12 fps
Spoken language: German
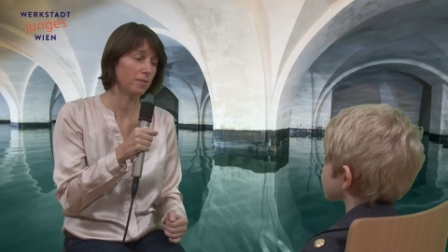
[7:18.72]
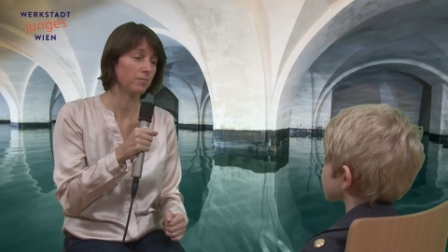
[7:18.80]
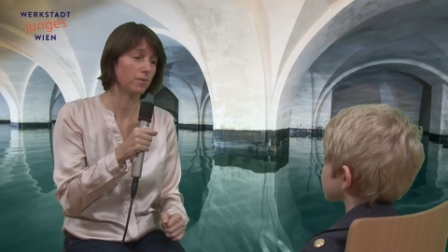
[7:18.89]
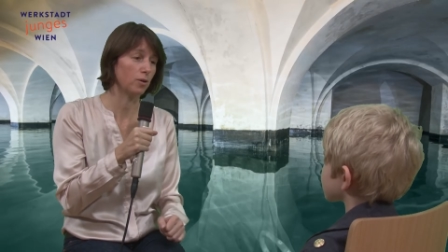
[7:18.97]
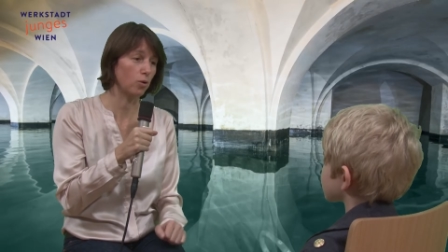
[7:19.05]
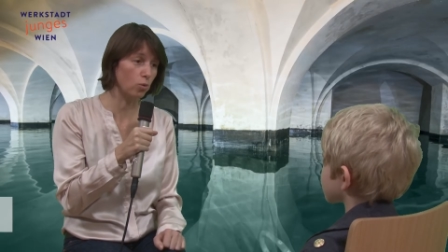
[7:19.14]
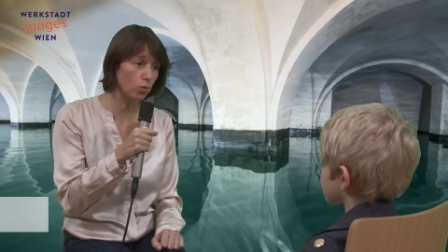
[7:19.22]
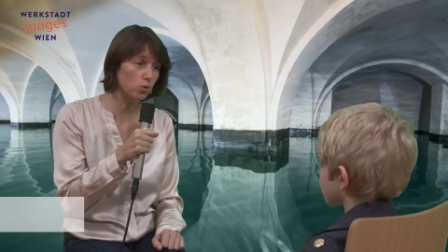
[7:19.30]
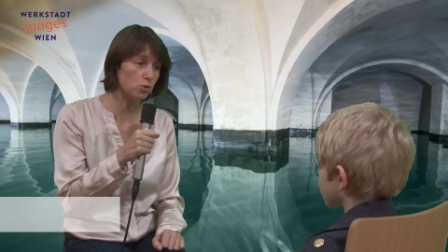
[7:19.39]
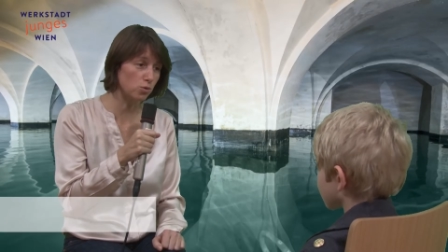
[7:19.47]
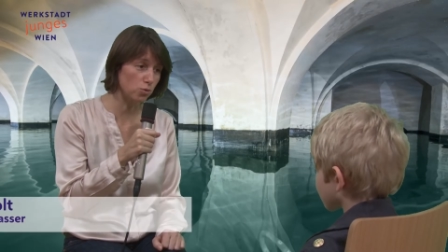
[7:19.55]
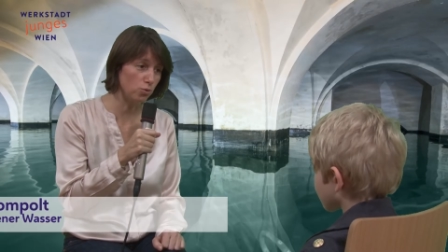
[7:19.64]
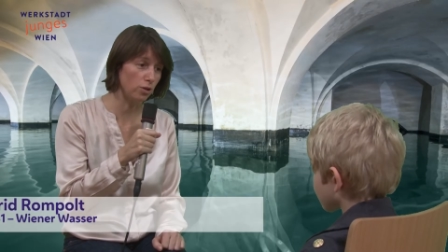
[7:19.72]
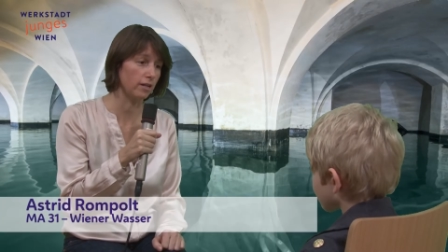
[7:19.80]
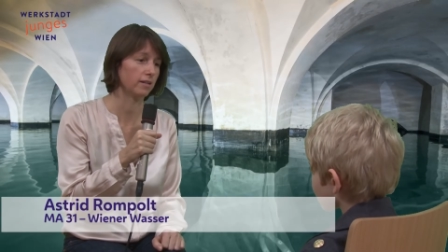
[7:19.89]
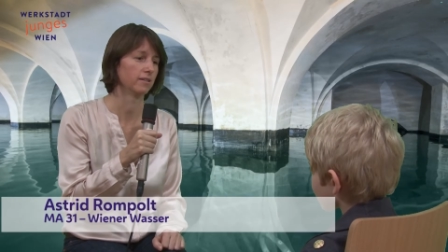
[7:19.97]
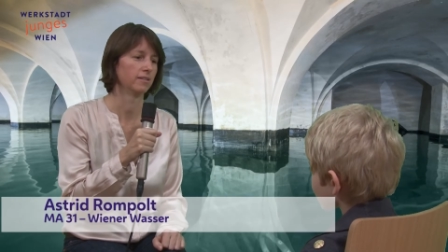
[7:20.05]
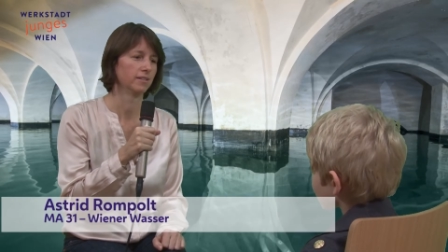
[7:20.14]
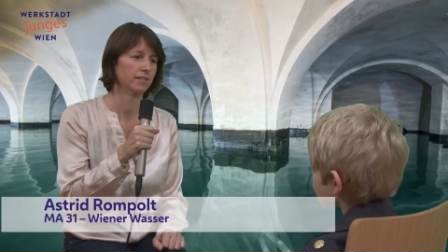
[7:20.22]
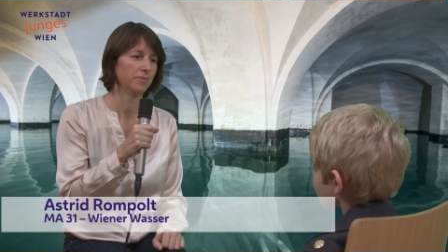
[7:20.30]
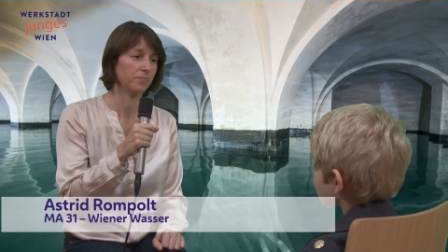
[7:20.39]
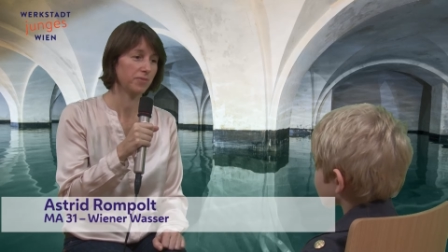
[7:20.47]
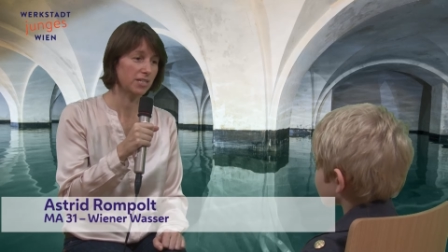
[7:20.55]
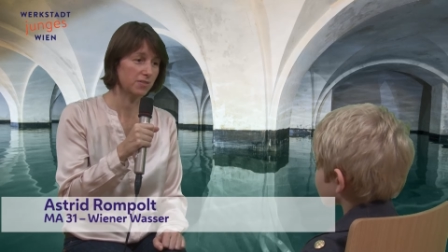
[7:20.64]
am Rosenhügel.
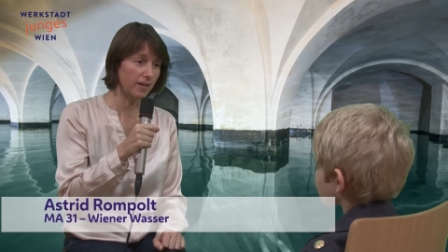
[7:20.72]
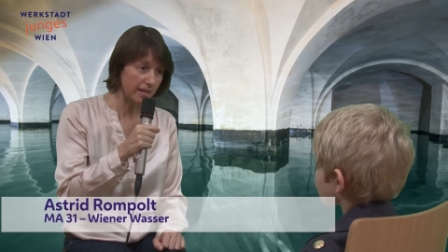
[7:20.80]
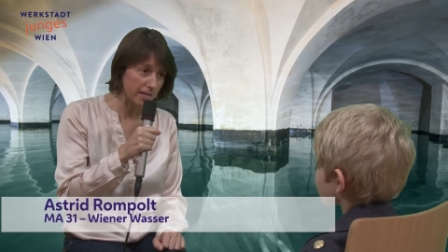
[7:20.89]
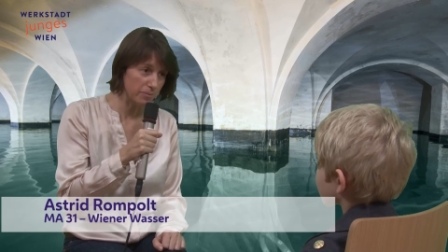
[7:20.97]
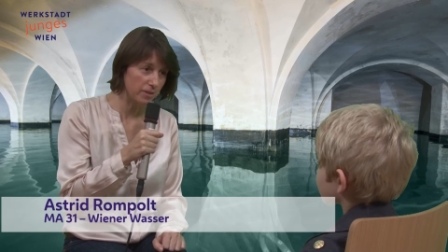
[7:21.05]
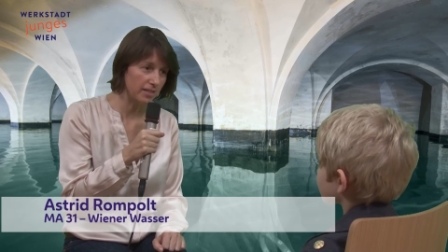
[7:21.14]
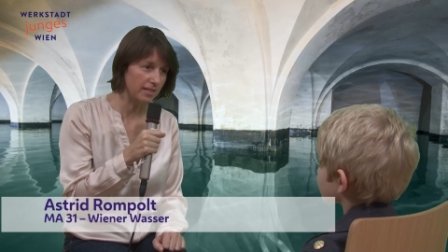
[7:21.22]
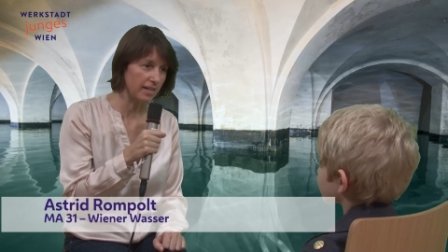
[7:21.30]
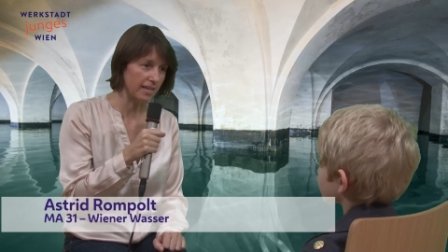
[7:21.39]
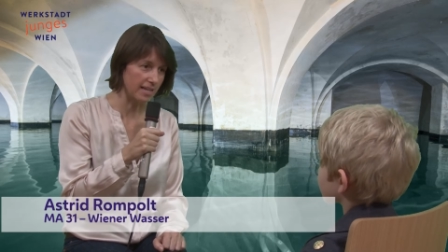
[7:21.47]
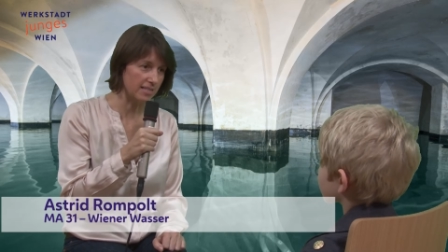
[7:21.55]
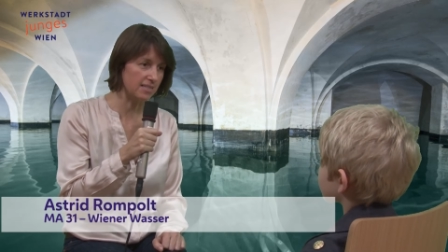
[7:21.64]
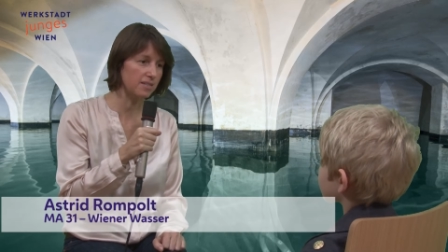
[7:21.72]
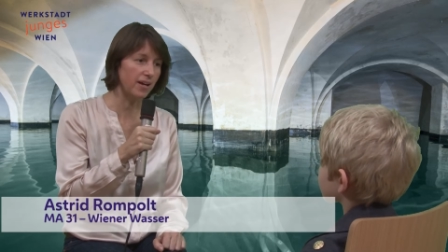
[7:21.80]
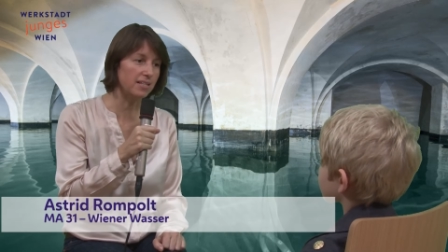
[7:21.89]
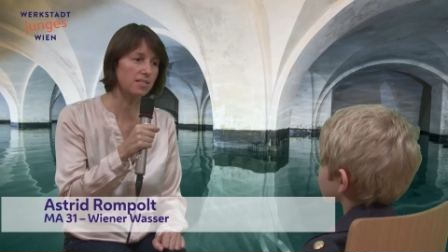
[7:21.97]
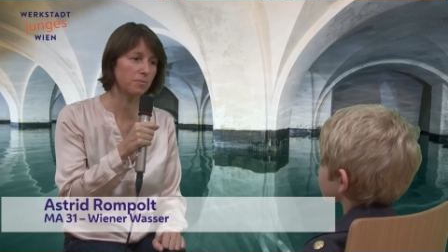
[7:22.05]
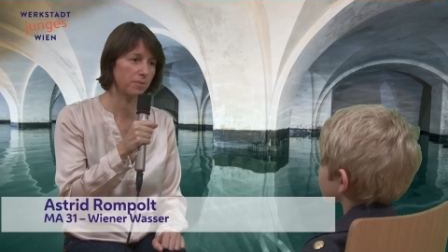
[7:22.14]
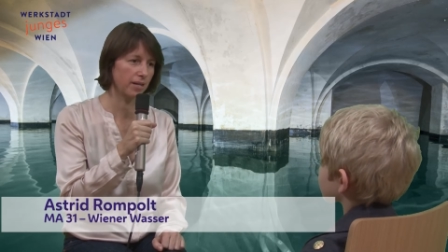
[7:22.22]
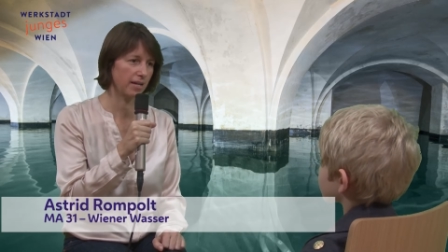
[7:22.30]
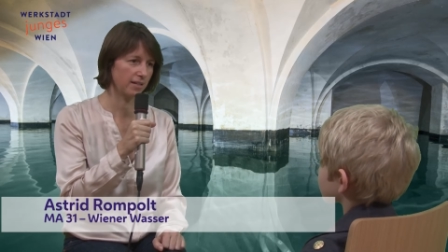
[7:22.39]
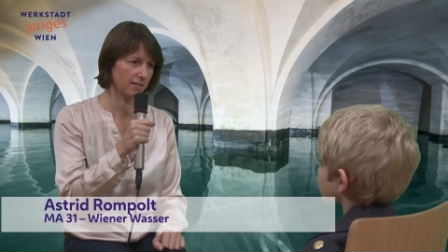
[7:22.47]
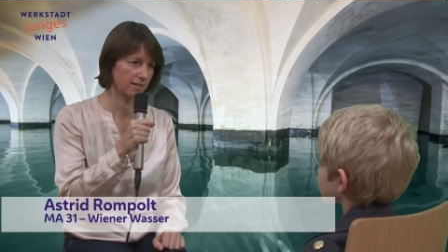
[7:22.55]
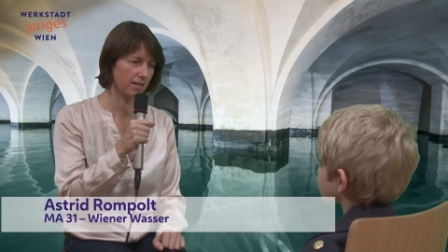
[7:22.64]
Das war nämlich der erste
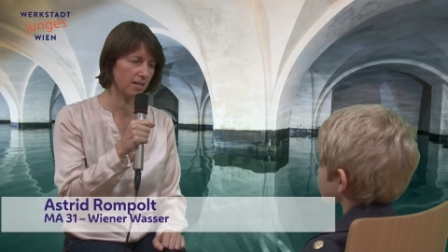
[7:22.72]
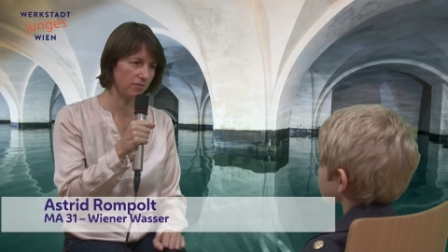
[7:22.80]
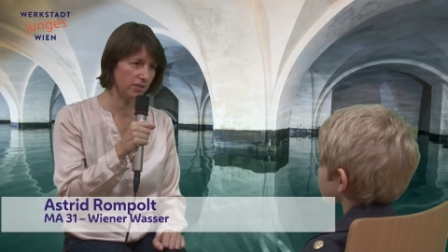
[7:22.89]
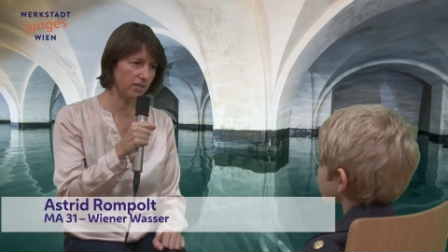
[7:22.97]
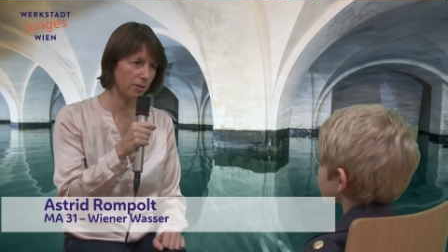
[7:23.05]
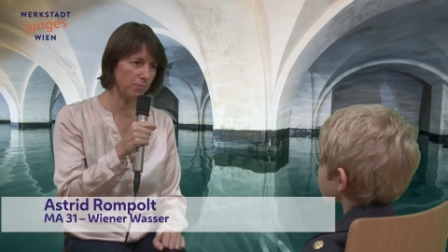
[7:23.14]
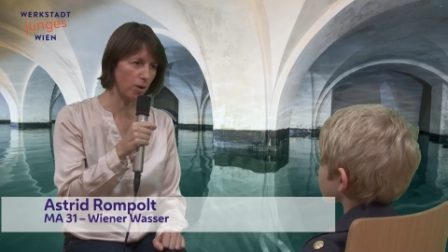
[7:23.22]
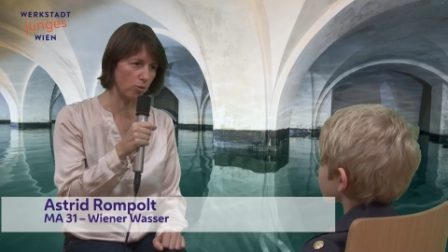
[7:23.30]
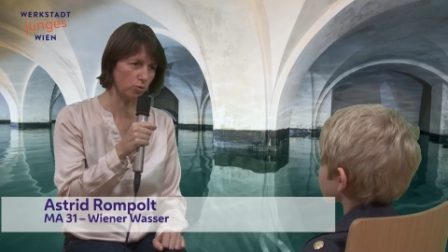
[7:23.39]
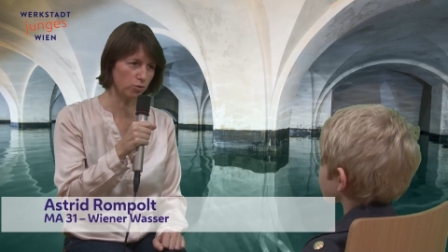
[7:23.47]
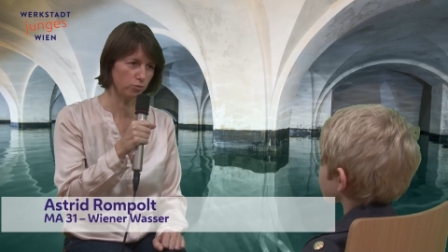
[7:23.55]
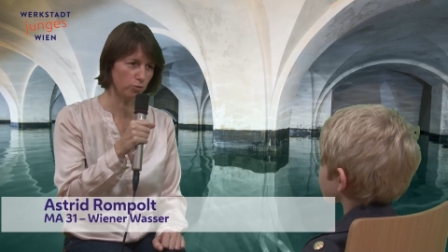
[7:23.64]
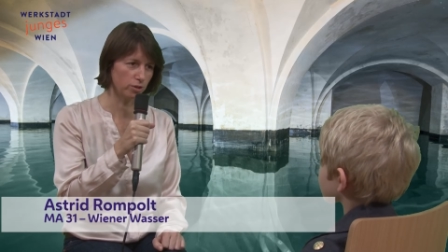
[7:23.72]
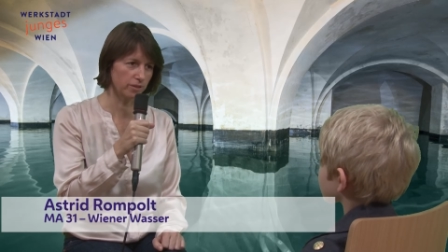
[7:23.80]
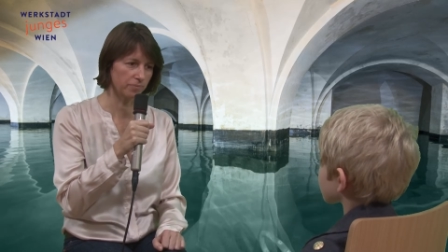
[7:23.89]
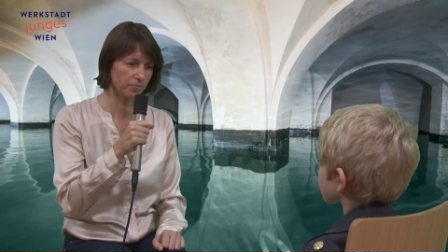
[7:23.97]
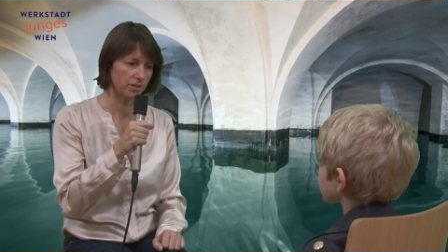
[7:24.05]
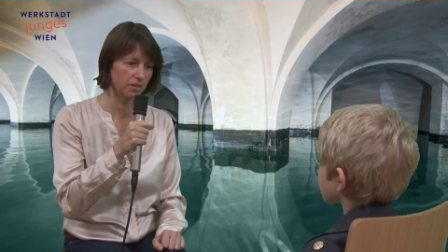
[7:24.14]
Wasserbehälter, der in Wien gebaut wurde.